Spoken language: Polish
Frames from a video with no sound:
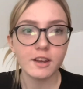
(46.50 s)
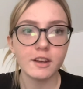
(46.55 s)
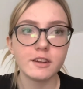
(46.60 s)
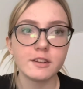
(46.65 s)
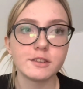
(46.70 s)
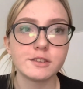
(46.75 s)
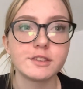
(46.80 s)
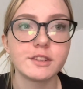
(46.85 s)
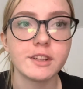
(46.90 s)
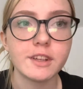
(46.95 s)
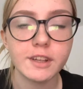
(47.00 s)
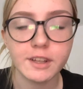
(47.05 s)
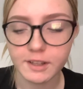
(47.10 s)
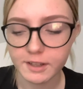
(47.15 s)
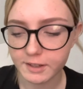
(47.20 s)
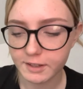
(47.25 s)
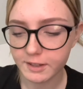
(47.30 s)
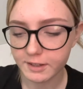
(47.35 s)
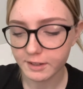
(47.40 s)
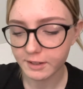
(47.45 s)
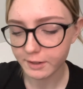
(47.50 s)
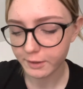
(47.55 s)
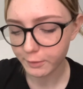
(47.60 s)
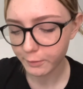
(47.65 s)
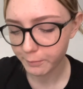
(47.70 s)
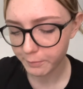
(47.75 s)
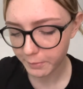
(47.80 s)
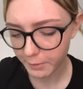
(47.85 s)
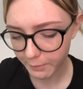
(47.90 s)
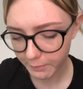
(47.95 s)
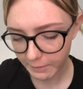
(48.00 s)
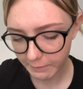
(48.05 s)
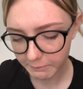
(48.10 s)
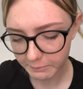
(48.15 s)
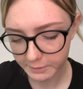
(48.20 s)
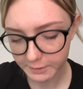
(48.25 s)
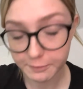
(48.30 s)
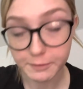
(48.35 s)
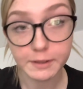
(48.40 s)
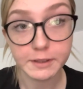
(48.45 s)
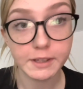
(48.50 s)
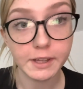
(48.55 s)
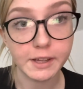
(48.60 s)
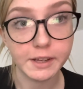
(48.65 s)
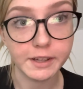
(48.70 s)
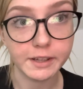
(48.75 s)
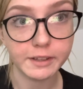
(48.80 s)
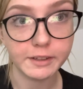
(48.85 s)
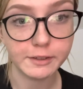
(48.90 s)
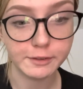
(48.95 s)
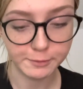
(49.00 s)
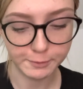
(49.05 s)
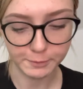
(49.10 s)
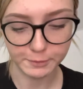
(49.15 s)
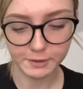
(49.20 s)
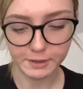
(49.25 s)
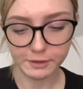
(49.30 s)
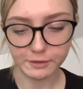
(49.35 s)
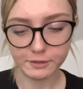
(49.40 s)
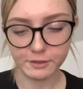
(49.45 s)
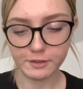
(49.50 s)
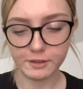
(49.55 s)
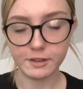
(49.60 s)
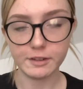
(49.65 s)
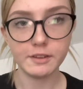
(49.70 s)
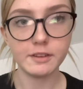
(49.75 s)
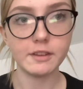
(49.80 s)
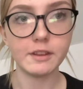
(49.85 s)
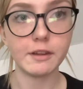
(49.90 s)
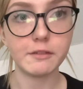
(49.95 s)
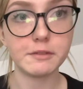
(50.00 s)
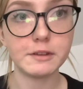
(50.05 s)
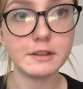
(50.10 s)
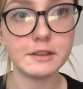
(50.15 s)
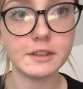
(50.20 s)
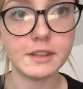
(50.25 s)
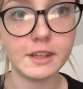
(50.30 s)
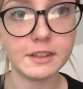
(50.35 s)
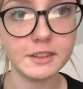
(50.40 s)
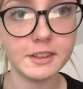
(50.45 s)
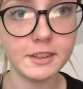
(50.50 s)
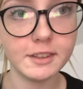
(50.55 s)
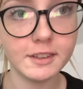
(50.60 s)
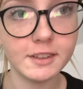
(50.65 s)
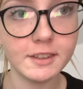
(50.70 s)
że y, kupiłam sweterek świąteczny na Vinted